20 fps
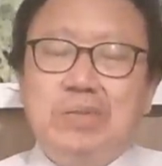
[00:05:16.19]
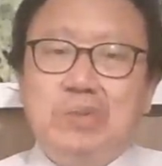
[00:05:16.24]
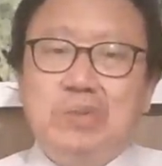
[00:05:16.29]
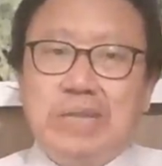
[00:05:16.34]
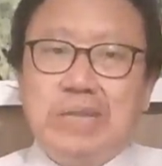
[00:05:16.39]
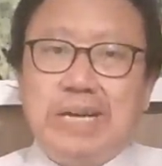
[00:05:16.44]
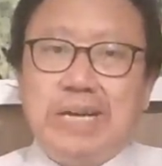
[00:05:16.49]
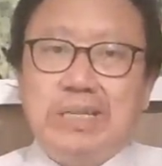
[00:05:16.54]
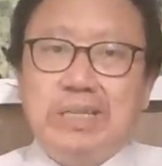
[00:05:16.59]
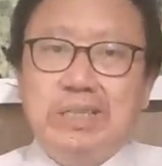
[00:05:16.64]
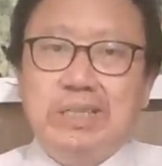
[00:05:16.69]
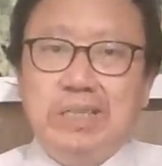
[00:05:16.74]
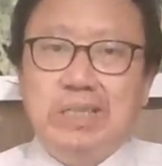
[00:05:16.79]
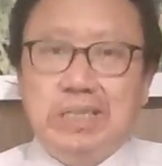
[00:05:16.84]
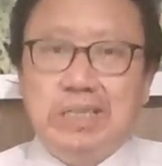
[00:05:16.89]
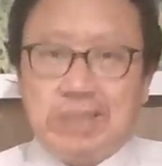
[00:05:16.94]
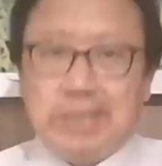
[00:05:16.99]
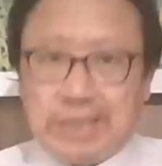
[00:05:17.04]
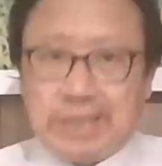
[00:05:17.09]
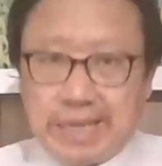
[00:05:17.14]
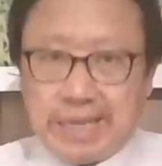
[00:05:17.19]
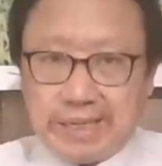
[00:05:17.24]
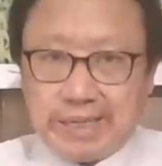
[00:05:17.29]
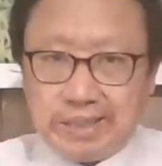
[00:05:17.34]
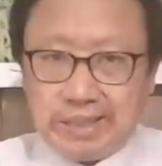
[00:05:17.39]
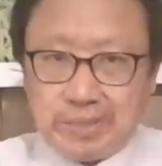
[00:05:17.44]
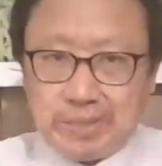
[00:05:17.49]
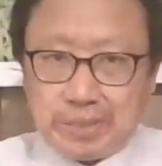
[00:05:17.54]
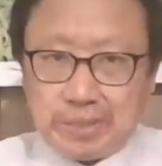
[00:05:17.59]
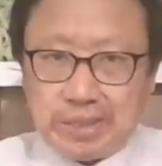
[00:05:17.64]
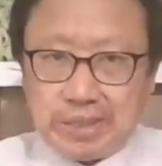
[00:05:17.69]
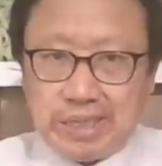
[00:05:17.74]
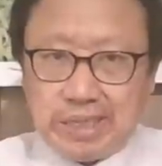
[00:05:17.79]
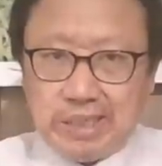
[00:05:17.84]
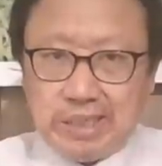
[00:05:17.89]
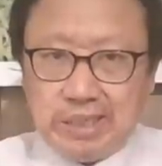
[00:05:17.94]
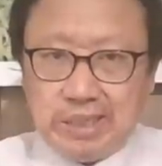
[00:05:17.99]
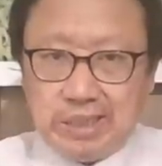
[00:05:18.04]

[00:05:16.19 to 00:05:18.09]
说坦克，那坦克怎么了呢？